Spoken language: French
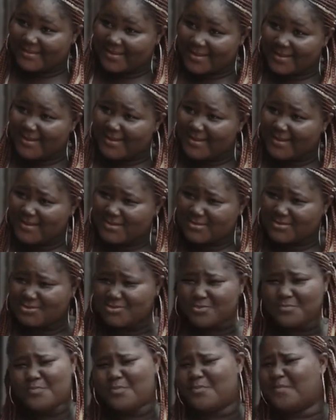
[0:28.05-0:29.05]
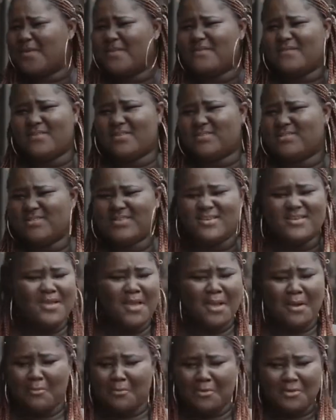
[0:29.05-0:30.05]
Hein? Je ne peux pas investir
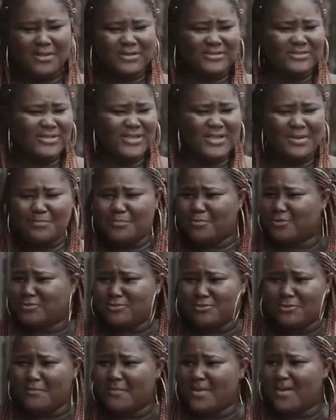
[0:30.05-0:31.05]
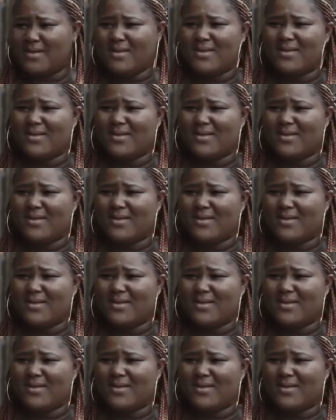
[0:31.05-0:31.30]
mon argent n'importe comment.